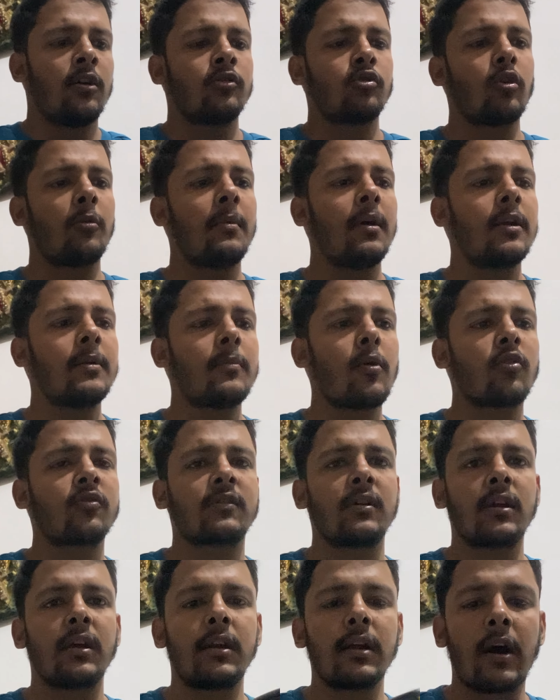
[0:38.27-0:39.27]
तो मैं अनबॉक्स
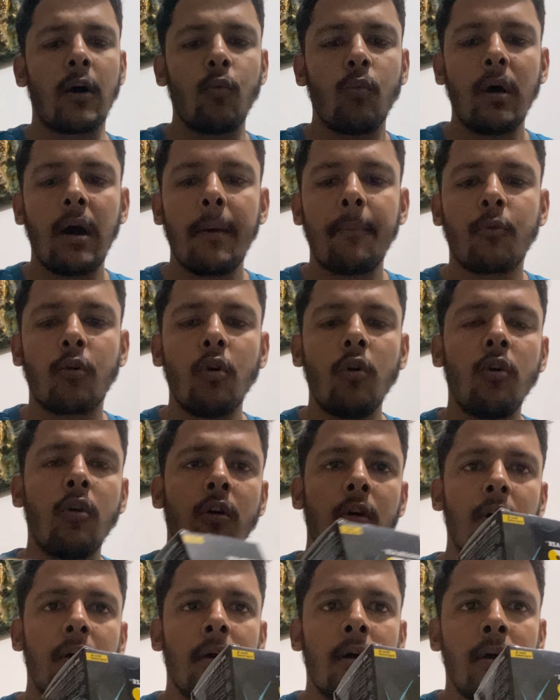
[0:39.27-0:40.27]
करके दिखाऊंगा आपको
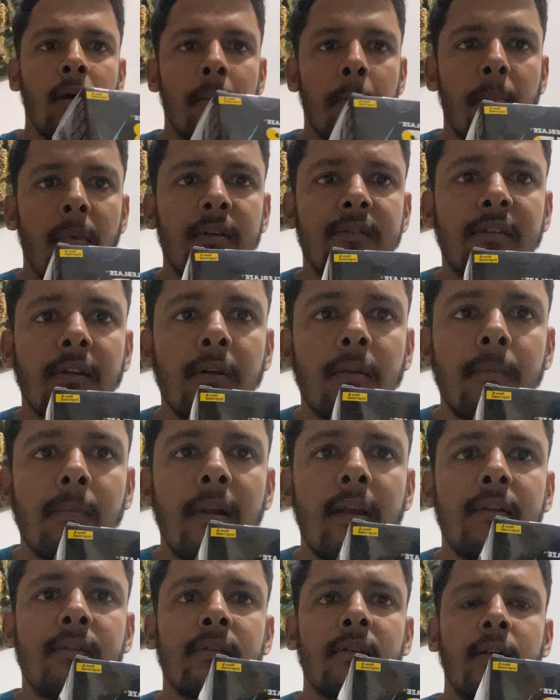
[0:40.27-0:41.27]
मसल
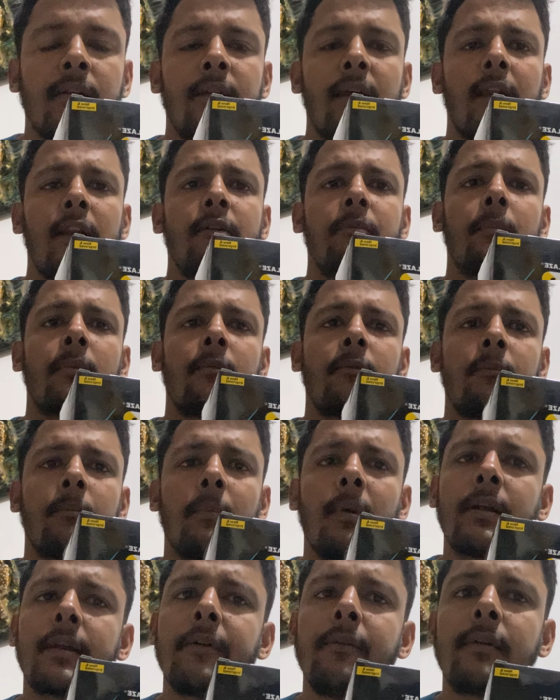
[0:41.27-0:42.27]
ब्लेस डेली
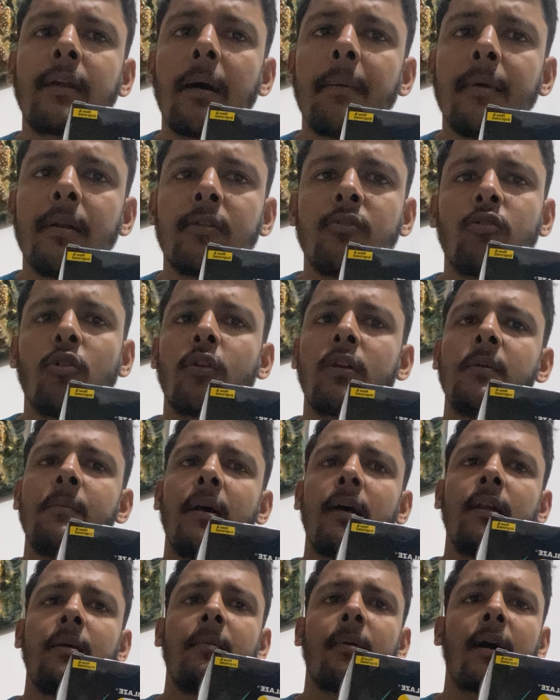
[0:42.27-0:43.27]
मल्टी विटामिन जो कि
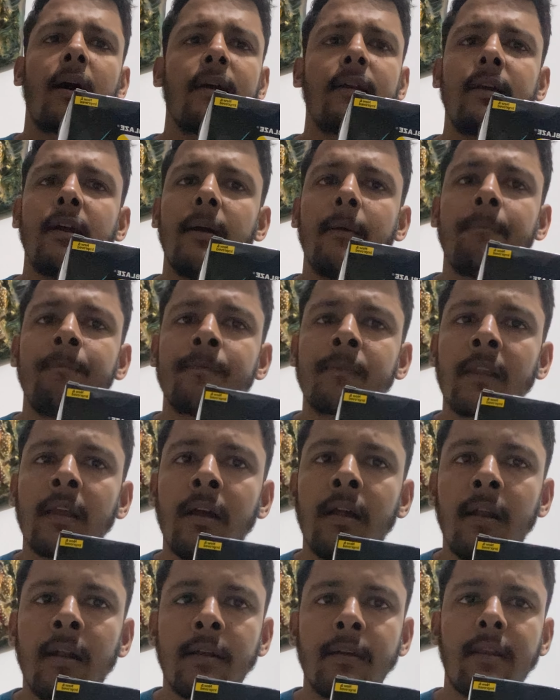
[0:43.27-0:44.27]
मैंने मंगाई है
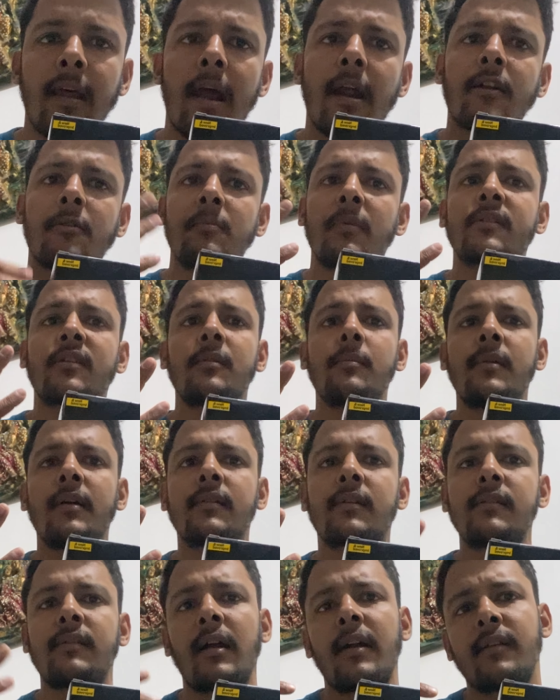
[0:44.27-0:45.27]
डायरेक्ट मसल ब्लेस
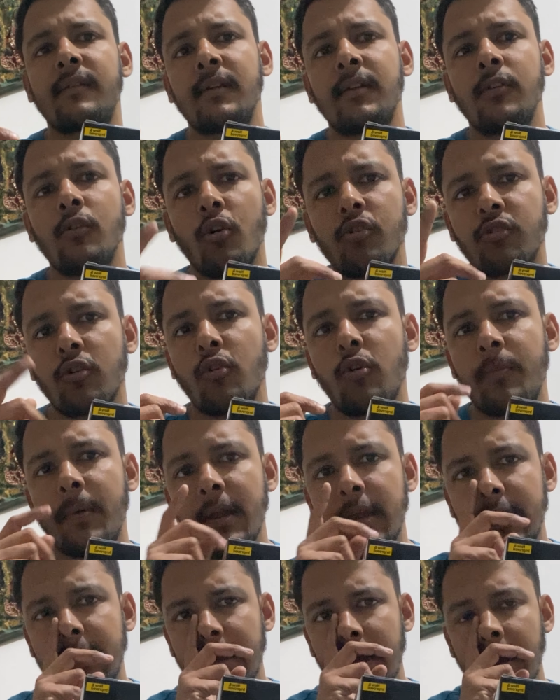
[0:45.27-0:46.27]
की साइड से नौ सौ रुपये
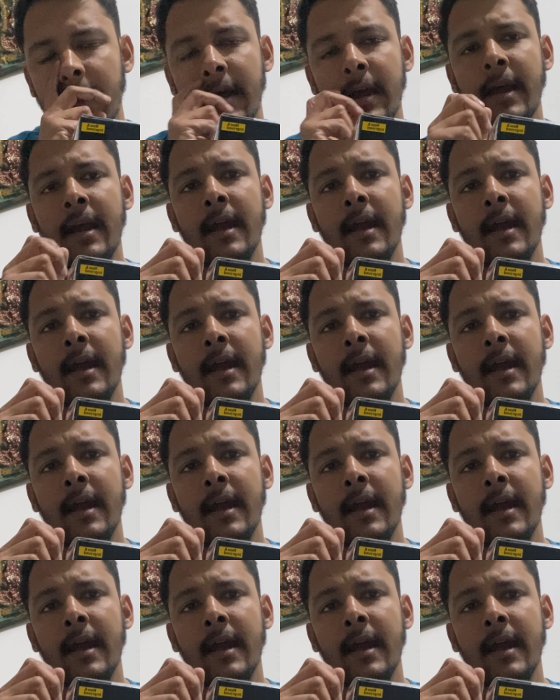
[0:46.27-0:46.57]
की है